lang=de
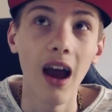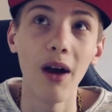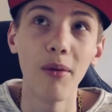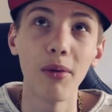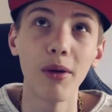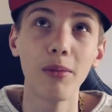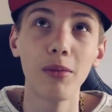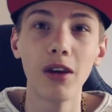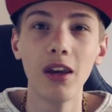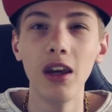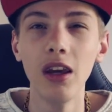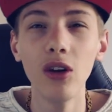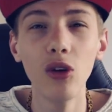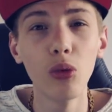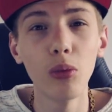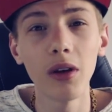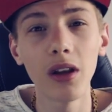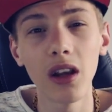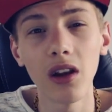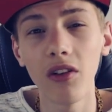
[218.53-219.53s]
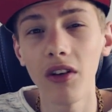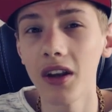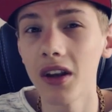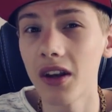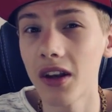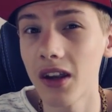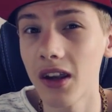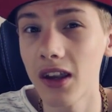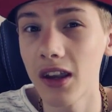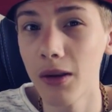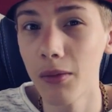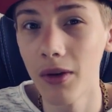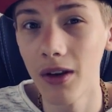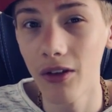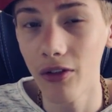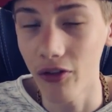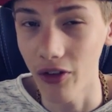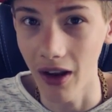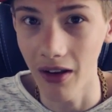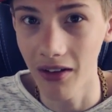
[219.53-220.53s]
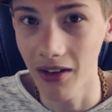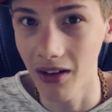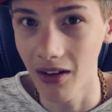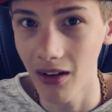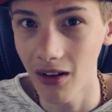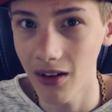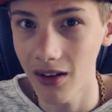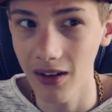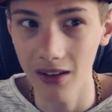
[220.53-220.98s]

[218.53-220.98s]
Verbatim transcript: Aber im Kino mittlerweile trinke ich immer eine Fanta.